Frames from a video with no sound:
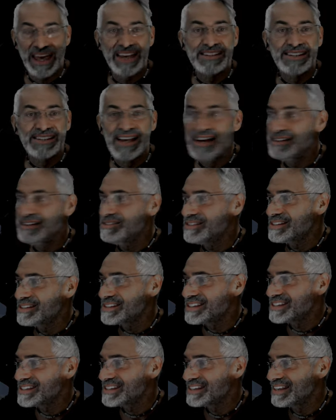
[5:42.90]

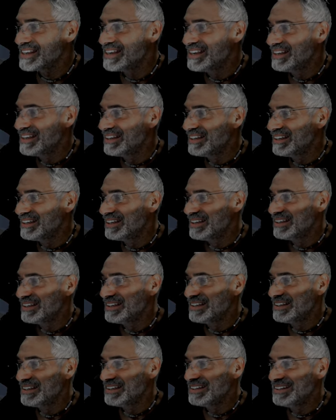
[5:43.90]
présence
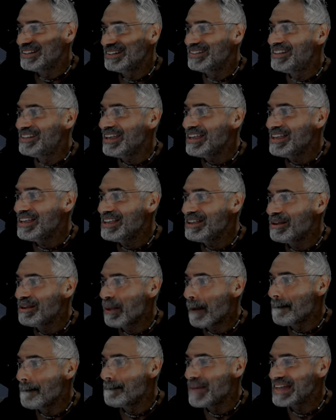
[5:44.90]

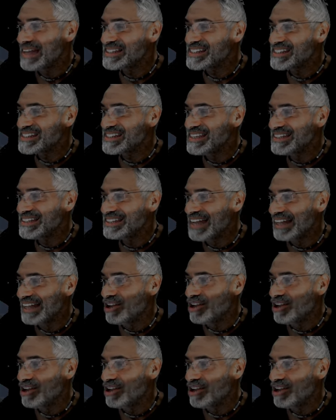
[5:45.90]
d'hématite.